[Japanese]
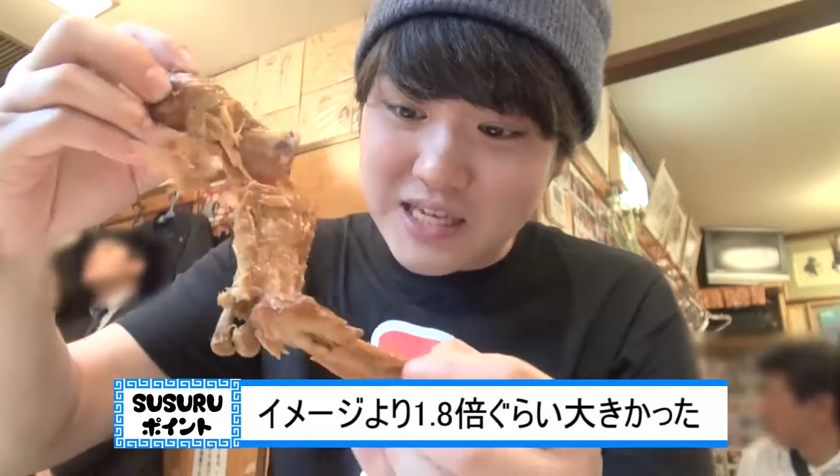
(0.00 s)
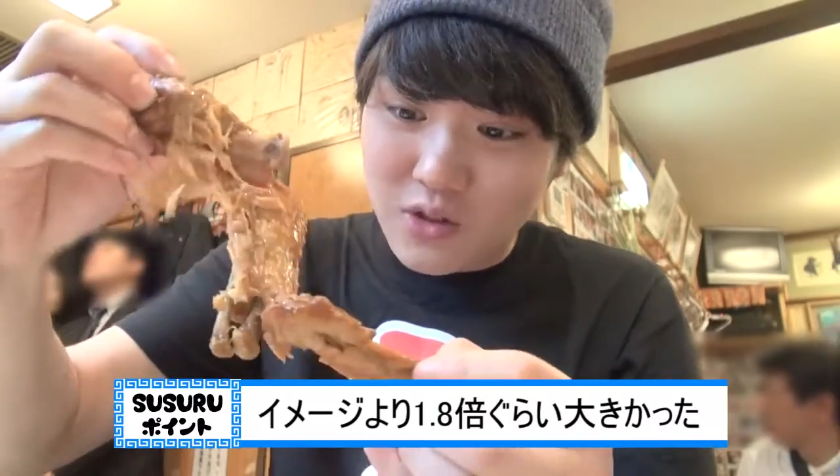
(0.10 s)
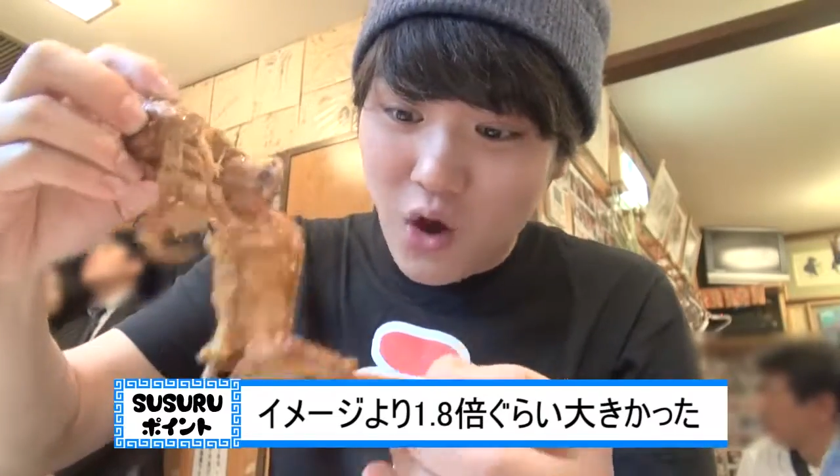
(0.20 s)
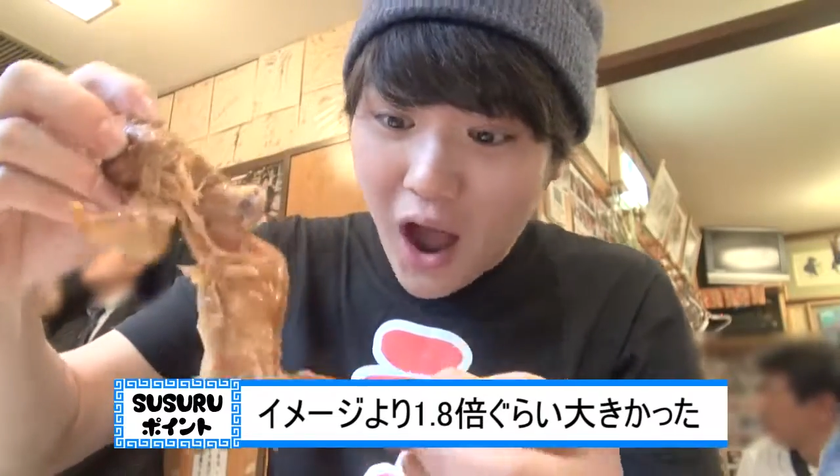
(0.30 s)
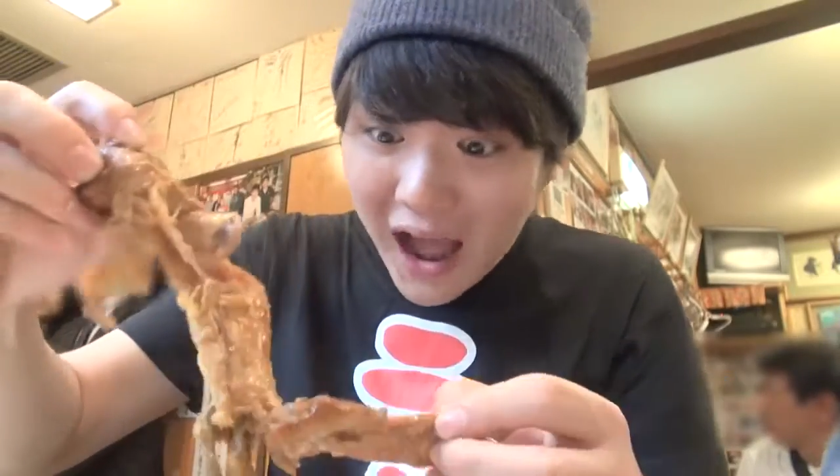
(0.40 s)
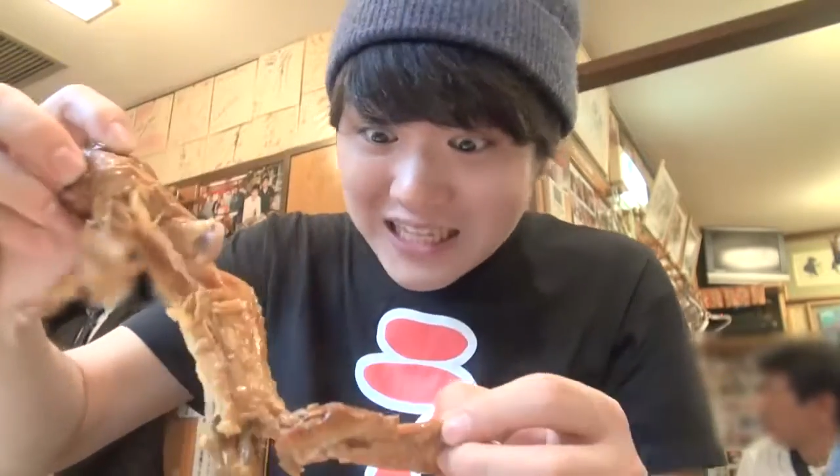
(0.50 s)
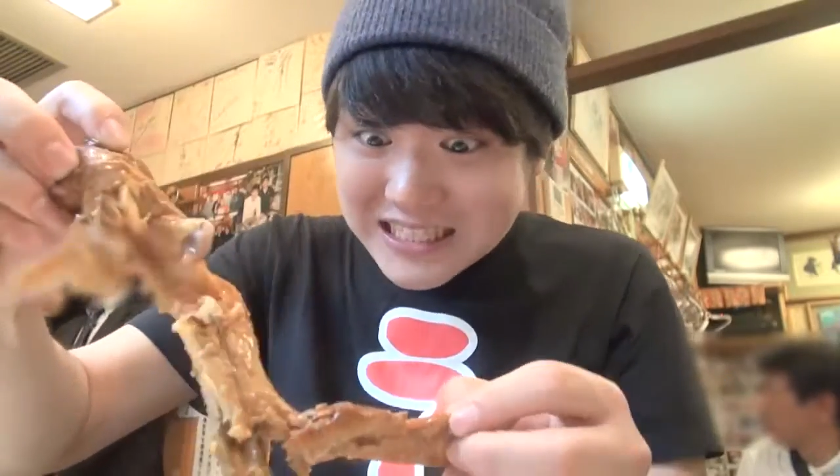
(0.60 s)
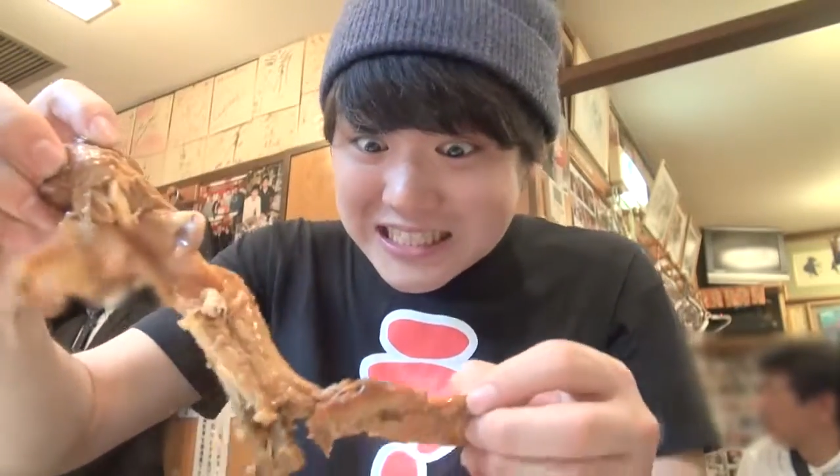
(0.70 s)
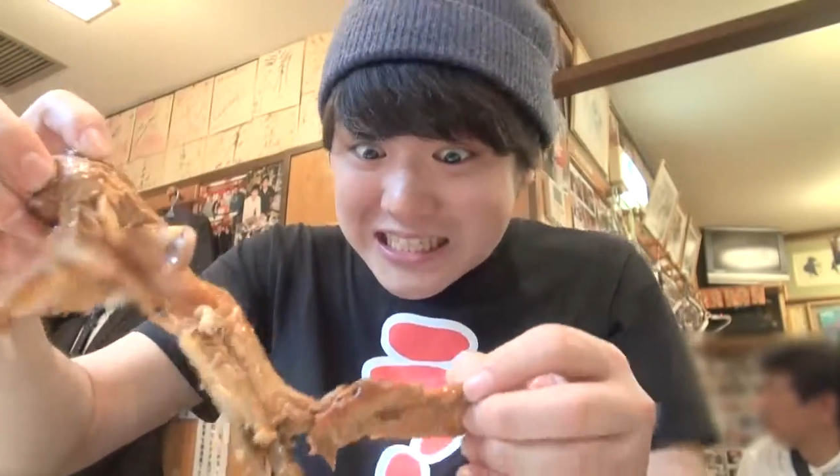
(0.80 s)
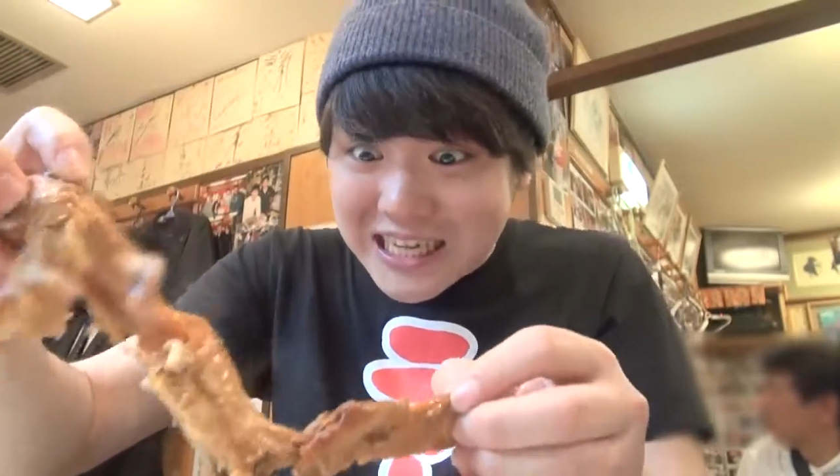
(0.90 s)
開けてみる
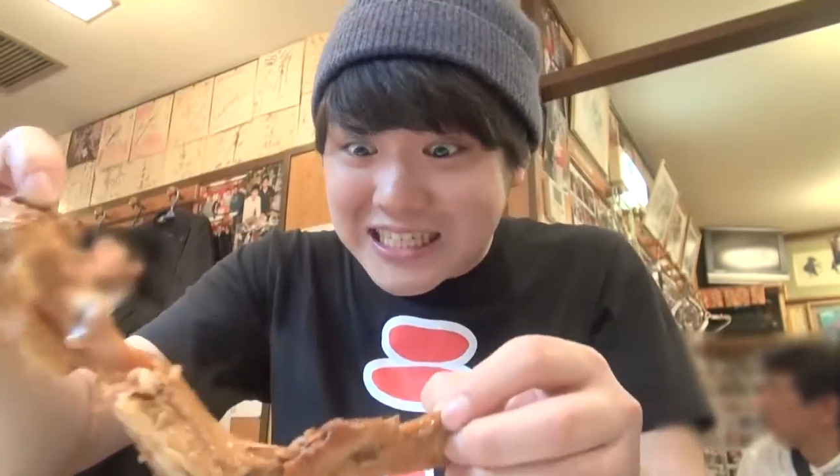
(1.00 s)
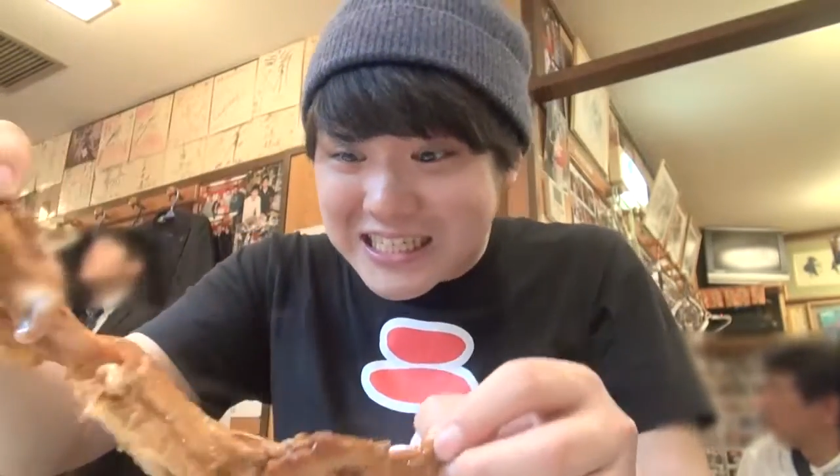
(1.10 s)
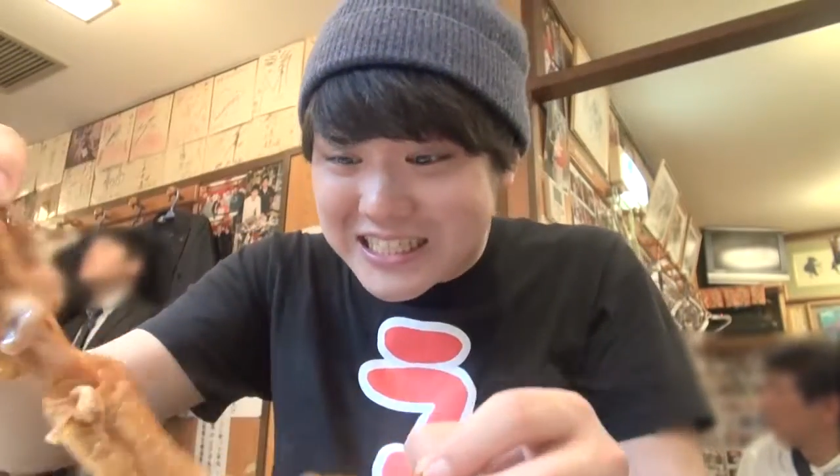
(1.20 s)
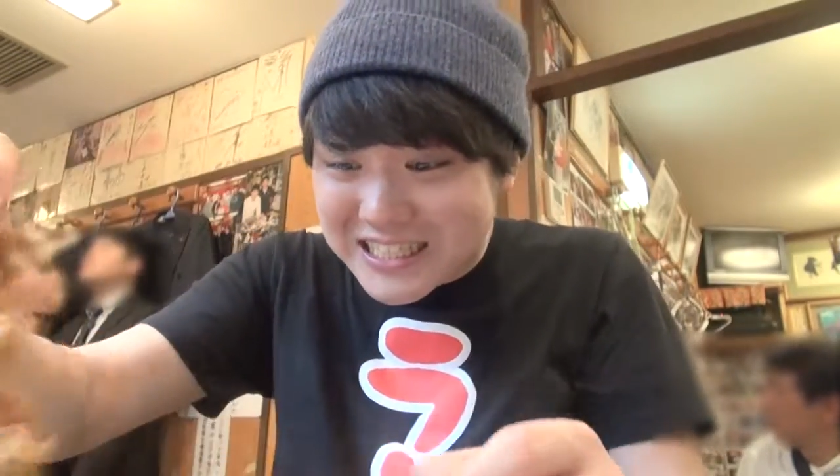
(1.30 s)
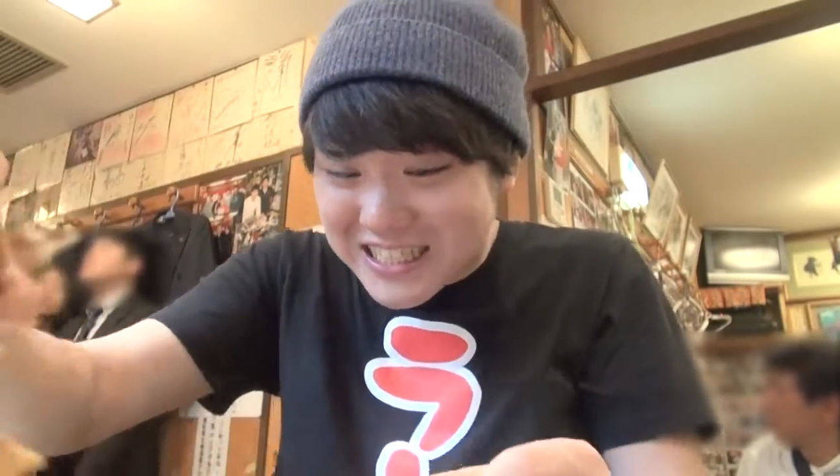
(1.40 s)
と熱い